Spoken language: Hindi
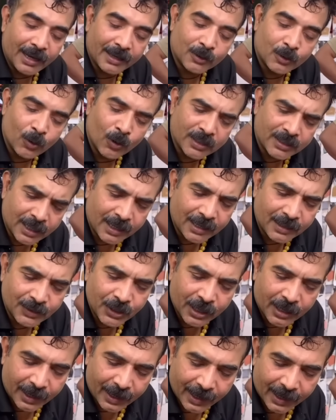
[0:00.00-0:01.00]
एग थोड़ा सा क्रंची
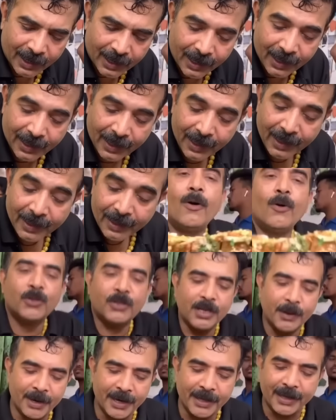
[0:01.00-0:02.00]
करने के लिए उससे
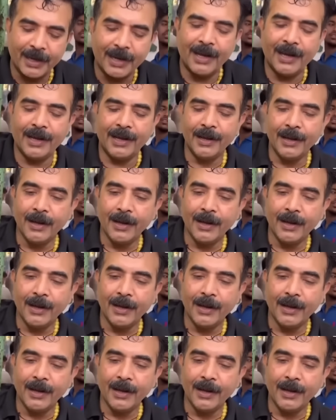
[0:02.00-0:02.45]
बड़ी कला है